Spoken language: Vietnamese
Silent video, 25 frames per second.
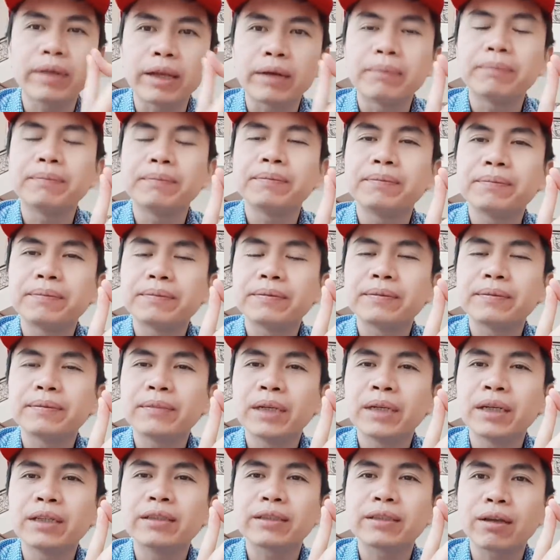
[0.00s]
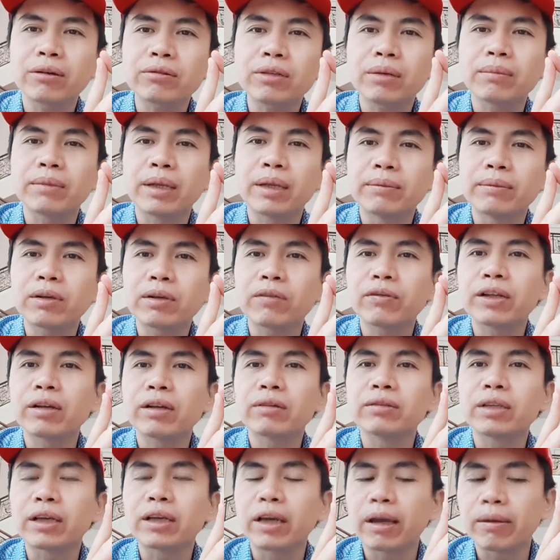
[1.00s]
điểm hơn 600 điểm trong phiên
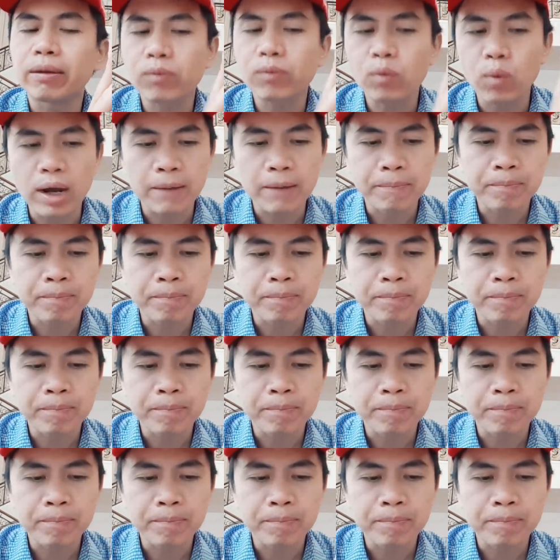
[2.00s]
giao dịch ngày hôm qua